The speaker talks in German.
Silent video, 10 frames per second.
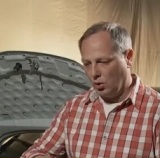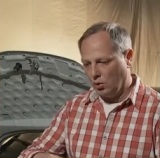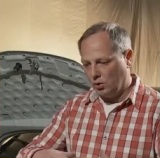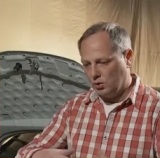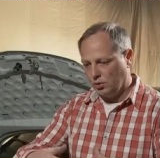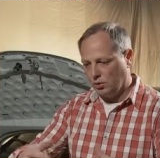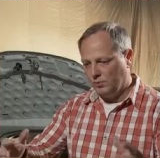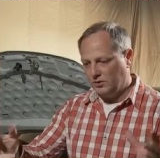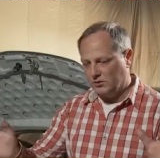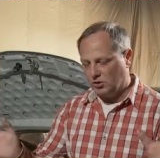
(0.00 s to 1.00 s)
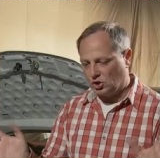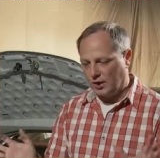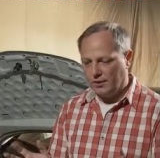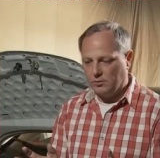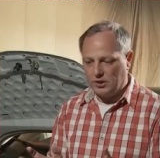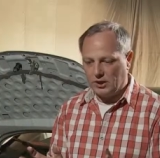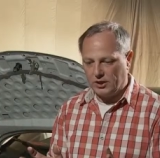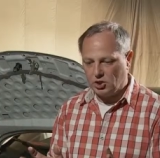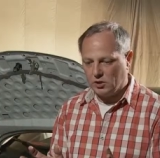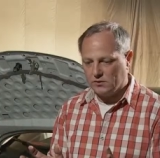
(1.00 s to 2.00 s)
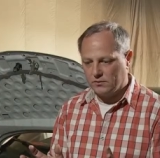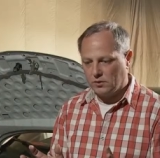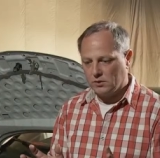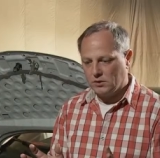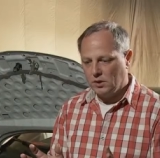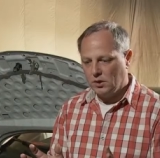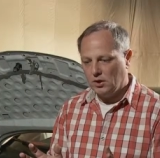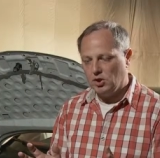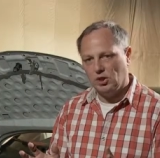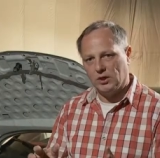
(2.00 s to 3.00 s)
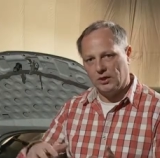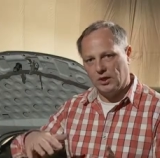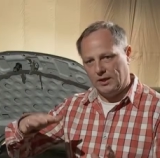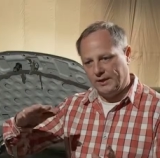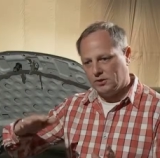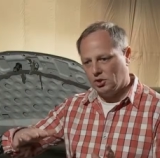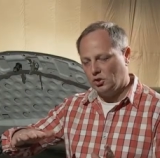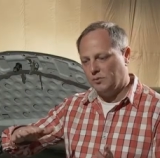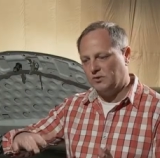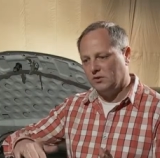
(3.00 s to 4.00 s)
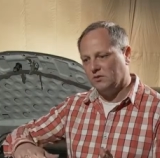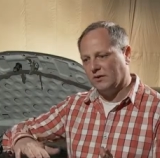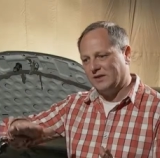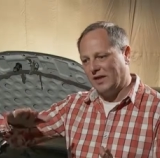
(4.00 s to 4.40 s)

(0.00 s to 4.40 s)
Und um diesen Stein, um den Einschlagswort, entsteht eine elektrische bzw.